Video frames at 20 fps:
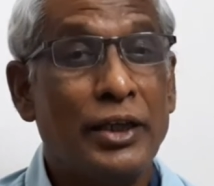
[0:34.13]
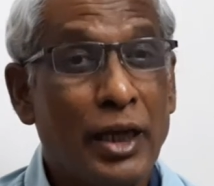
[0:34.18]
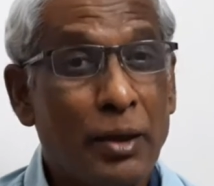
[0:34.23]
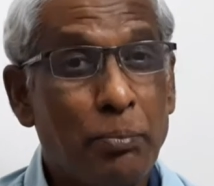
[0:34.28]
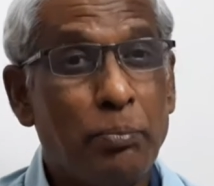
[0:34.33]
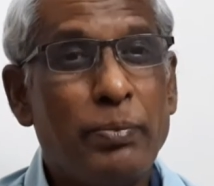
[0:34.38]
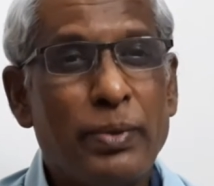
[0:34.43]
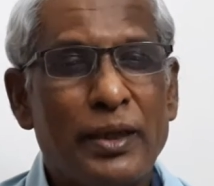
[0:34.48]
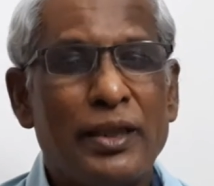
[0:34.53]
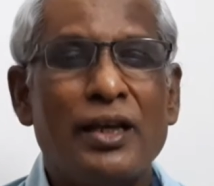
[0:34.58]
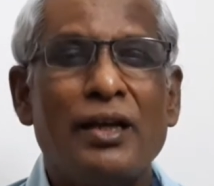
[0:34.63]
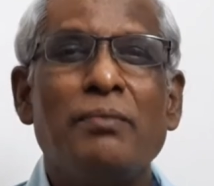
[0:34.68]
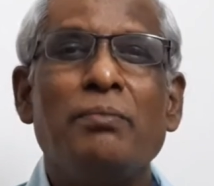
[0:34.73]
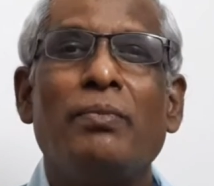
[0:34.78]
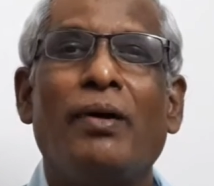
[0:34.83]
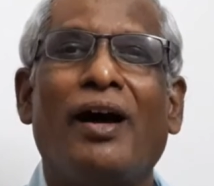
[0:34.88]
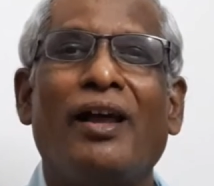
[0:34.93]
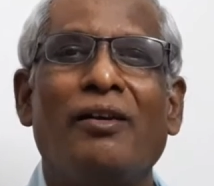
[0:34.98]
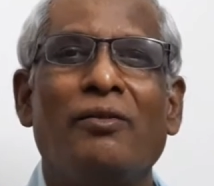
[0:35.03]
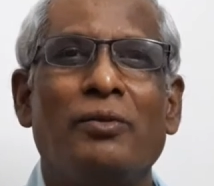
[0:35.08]
எப்போ தான்
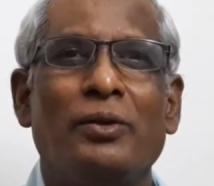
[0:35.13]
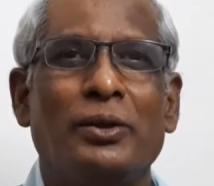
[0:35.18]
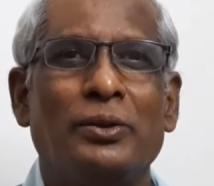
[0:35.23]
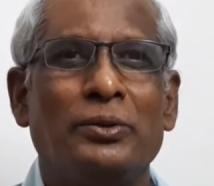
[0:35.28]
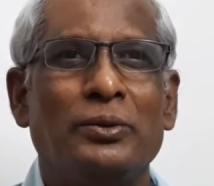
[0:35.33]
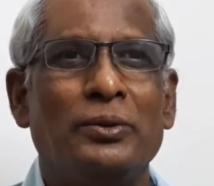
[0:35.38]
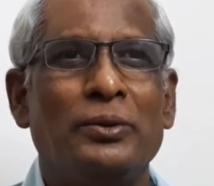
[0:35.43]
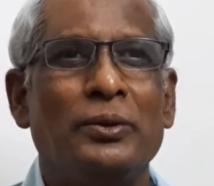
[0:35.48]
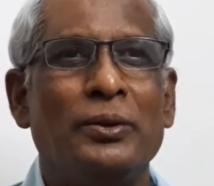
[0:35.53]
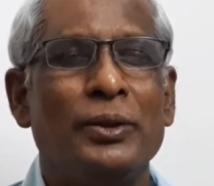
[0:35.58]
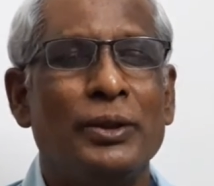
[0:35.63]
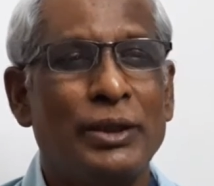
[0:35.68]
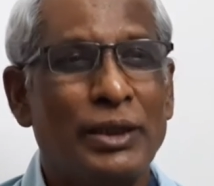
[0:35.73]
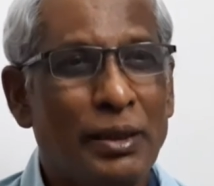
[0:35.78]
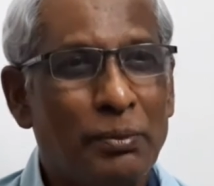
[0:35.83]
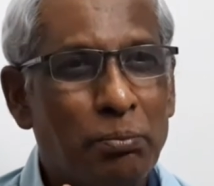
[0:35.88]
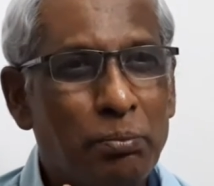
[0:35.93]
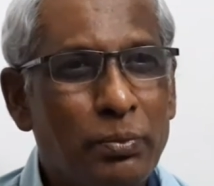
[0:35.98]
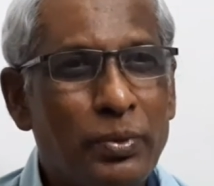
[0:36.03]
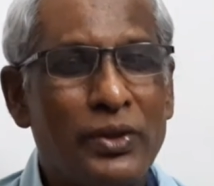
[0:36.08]
பால் வரும்
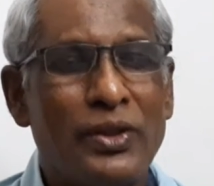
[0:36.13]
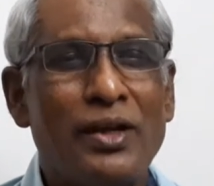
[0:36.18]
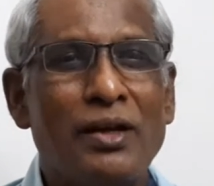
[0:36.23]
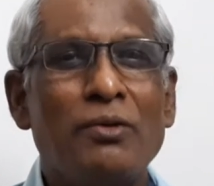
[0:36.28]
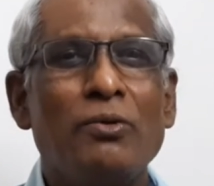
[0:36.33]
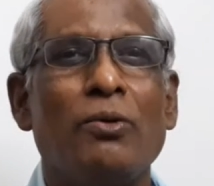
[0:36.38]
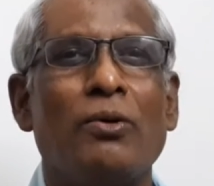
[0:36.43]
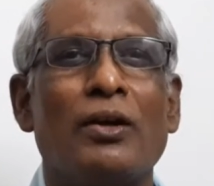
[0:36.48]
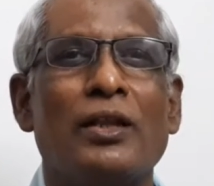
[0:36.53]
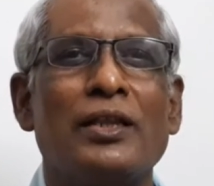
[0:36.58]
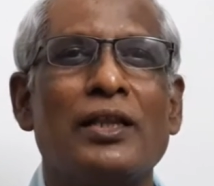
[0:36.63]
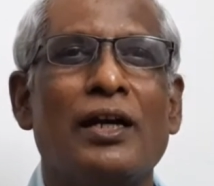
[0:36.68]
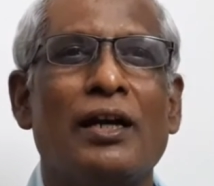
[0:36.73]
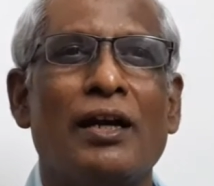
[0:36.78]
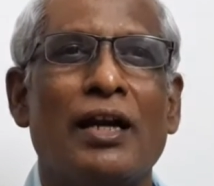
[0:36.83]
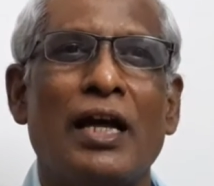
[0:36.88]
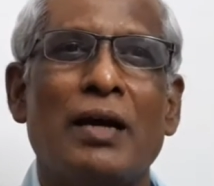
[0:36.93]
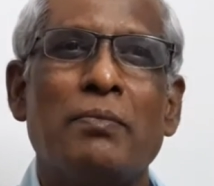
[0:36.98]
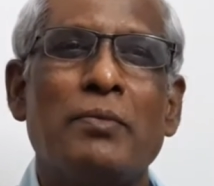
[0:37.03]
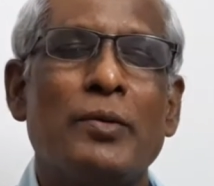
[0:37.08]
எப்போ தான் குழந்த
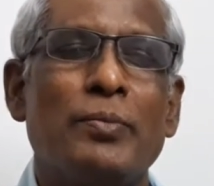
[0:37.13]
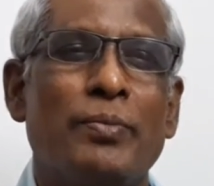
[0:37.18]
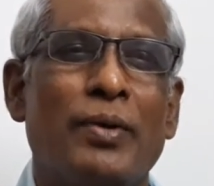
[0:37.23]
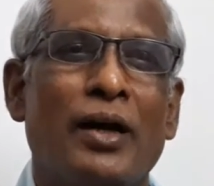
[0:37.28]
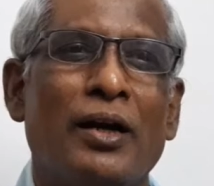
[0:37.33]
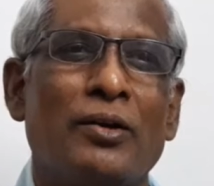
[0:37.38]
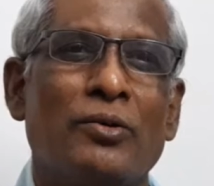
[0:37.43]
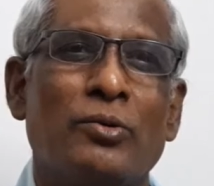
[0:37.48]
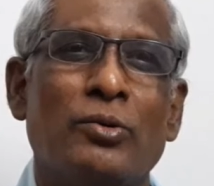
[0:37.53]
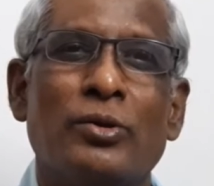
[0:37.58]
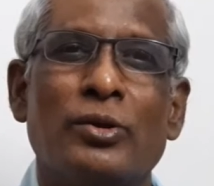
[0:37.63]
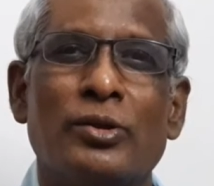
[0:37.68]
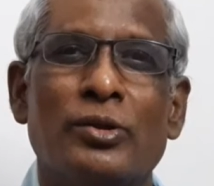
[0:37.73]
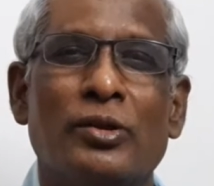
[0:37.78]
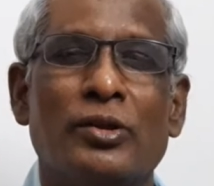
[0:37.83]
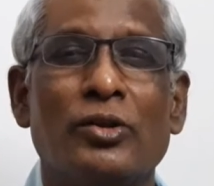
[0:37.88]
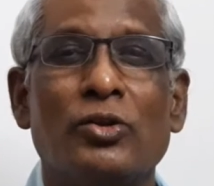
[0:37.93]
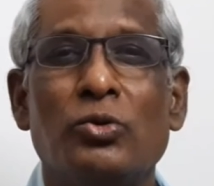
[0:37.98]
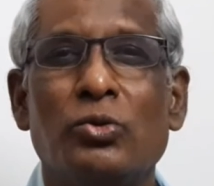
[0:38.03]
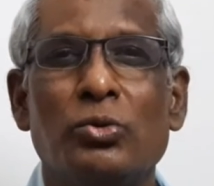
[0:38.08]
அழாமல் பால்
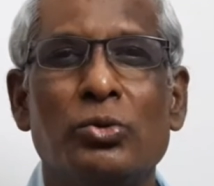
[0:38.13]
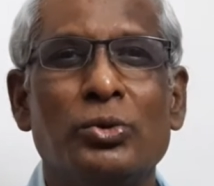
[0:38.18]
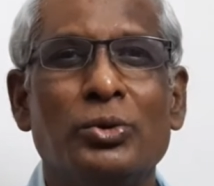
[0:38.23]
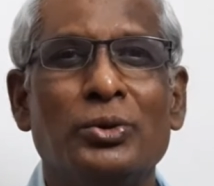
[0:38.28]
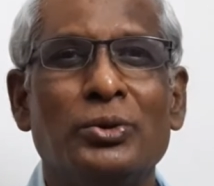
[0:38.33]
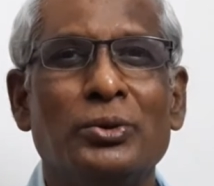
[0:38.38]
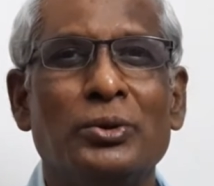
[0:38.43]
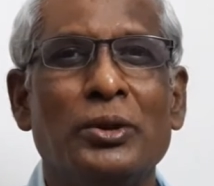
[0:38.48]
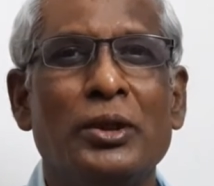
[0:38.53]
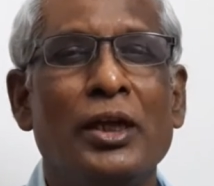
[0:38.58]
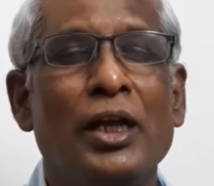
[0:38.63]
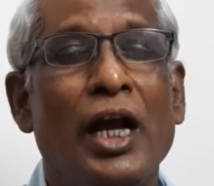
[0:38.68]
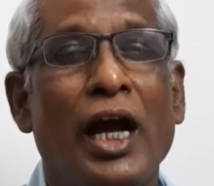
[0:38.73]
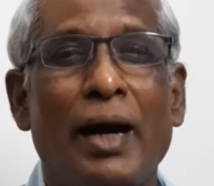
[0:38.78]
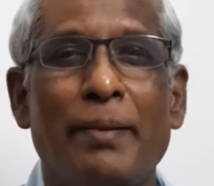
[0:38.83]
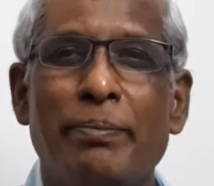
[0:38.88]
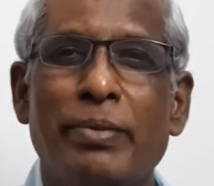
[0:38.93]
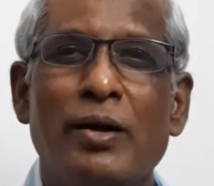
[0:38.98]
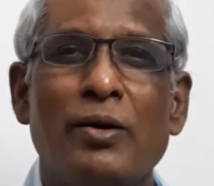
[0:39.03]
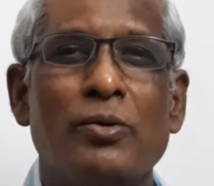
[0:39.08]
குடிச்சிட்டு தூங்கும்
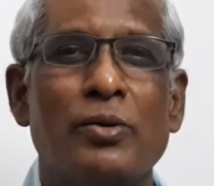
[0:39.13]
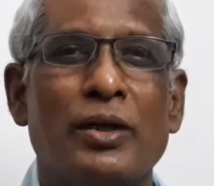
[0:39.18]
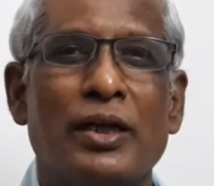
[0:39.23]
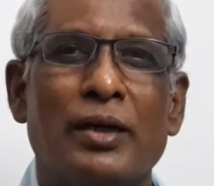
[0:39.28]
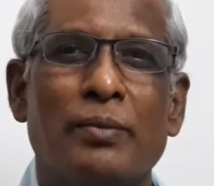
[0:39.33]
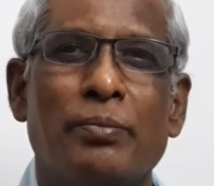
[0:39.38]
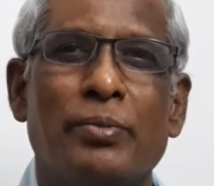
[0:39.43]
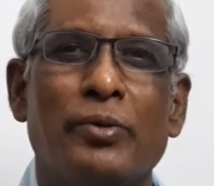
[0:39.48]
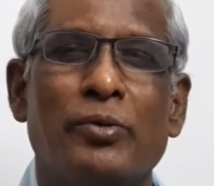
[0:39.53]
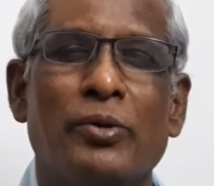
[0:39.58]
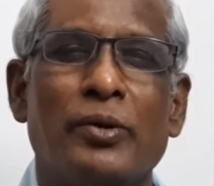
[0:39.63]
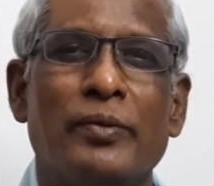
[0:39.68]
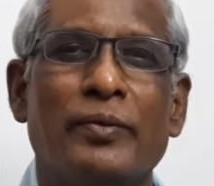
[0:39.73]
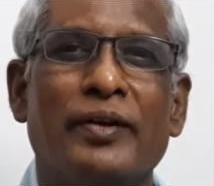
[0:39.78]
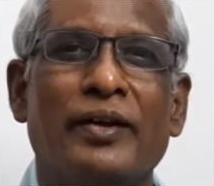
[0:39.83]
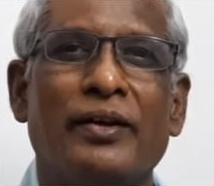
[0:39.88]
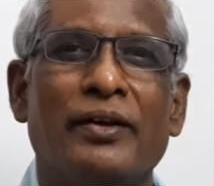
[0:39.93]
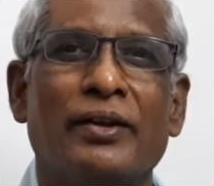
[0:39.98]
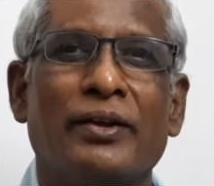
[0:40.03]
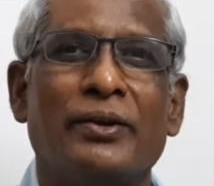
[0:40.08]
அம்மாவுக்கு எப்போ ஓய்வு
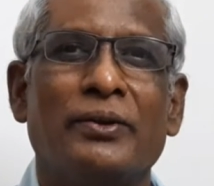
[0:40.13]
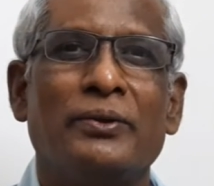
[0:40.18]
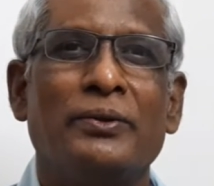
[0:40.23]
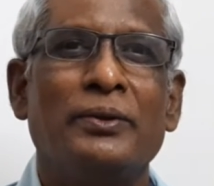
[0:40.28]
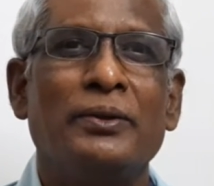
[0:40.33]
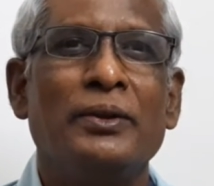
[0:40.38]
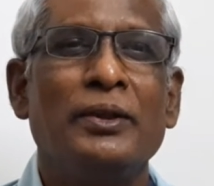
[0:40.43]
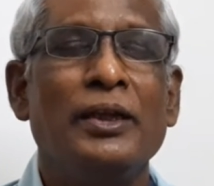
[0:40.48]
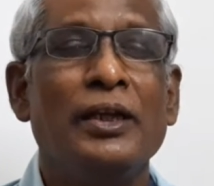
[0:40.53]
கிடைக்கும்